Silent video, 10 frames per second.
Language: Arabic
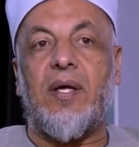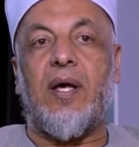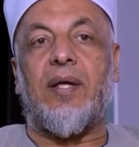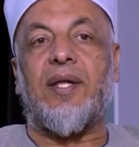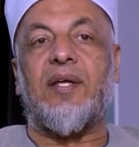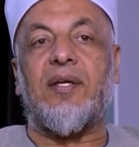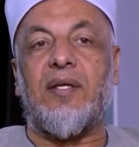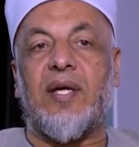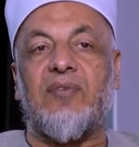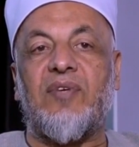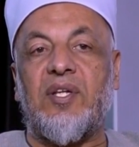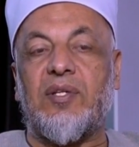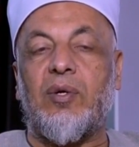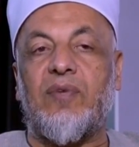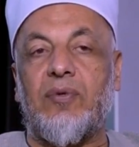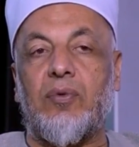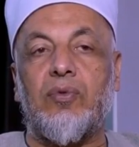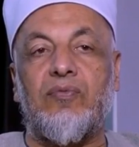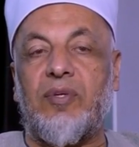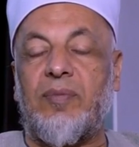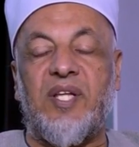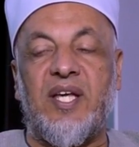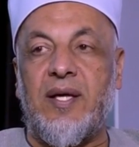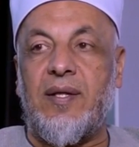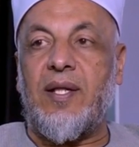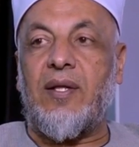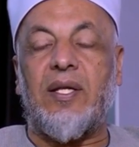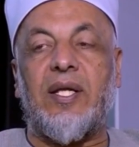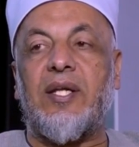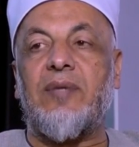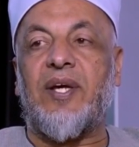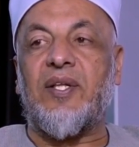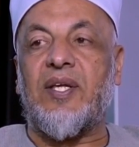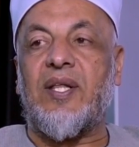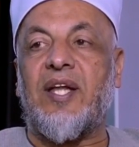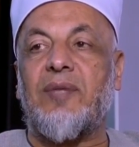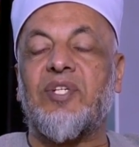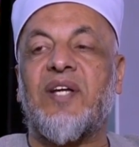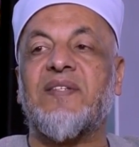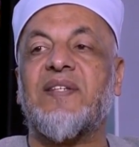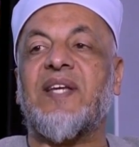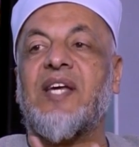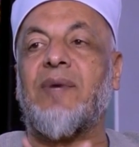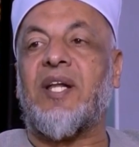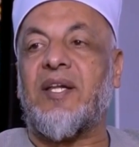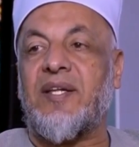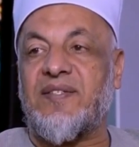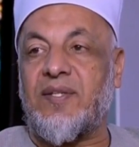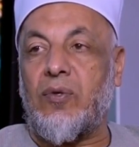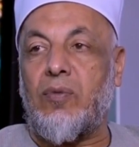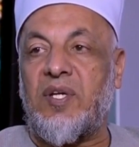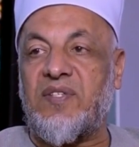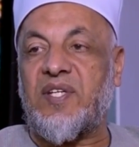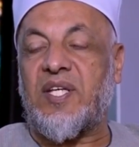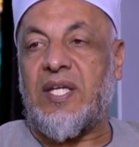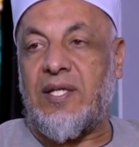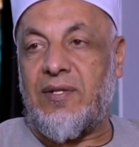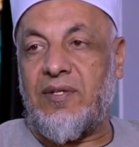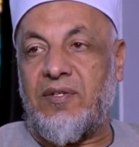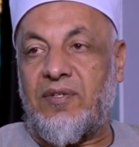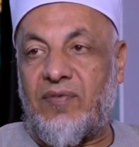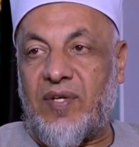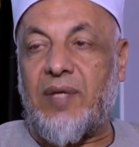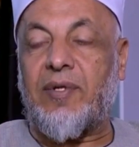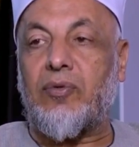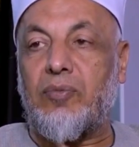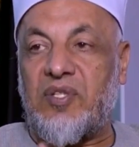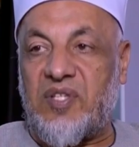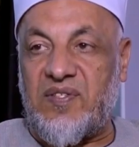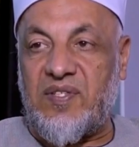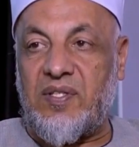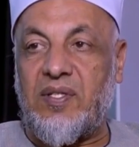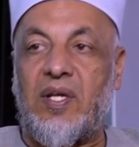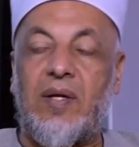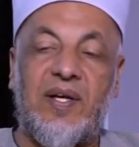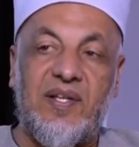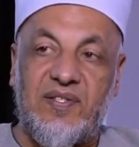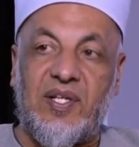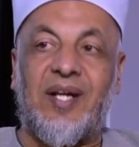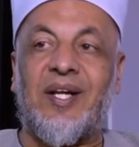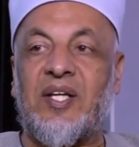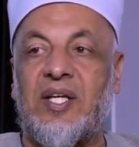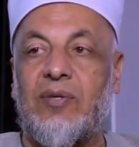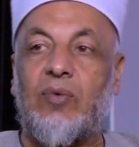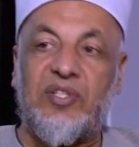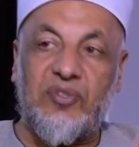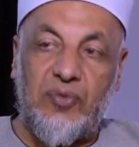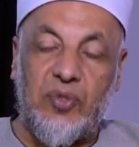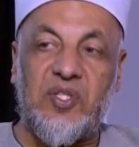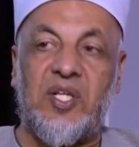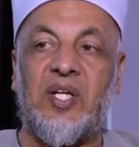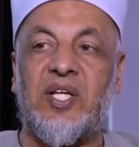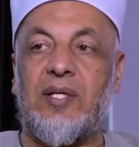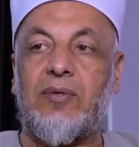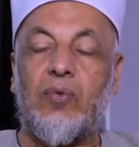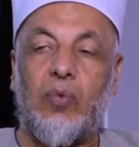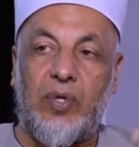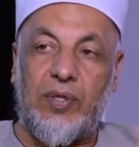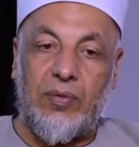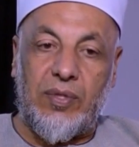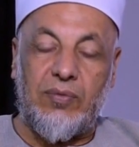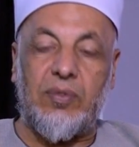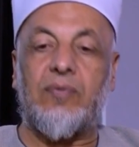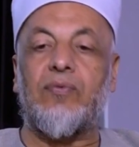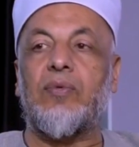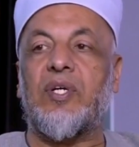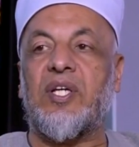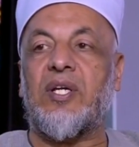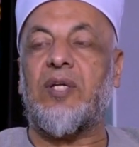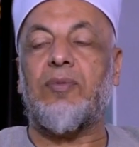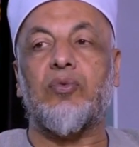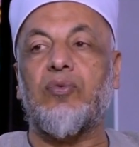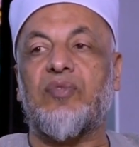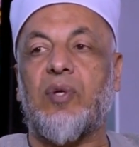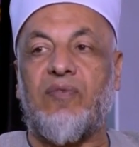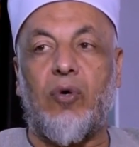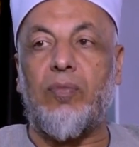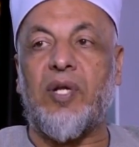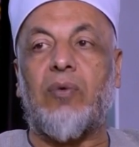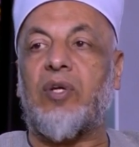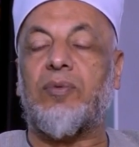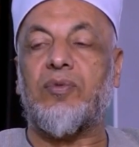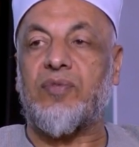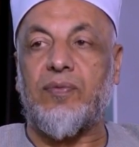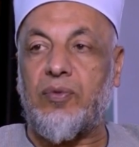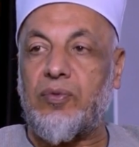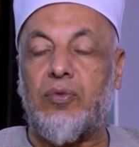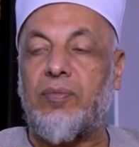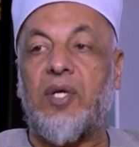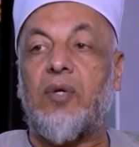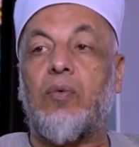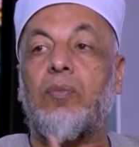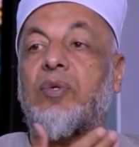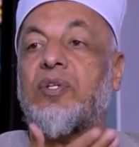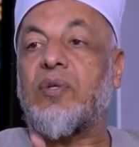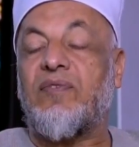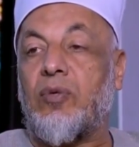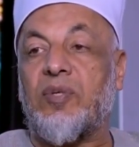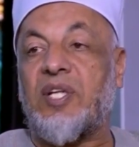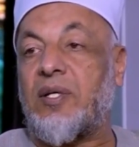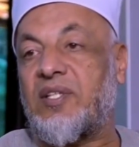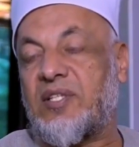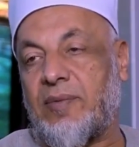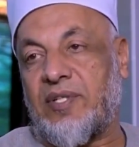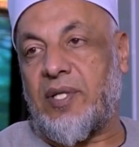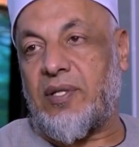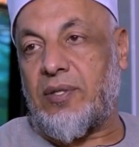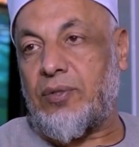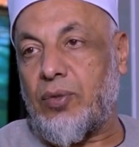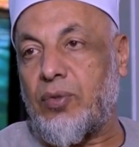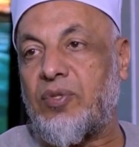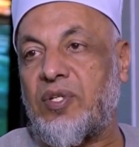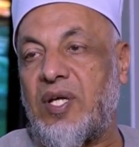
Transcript: أنا يكفيني طواف القدوم في البداية لأن بعد كده أنا مش عايز أزاحم على الناس اللي هم صح. لسه جايين فده برضه من تيسير ايسر على الغير واعطي فرصه للغير والغير اللي بيطوف طواف عمره واللي بيطوف طواف قدوم ممكن طواف العمره ده, ده طبعا ده ركن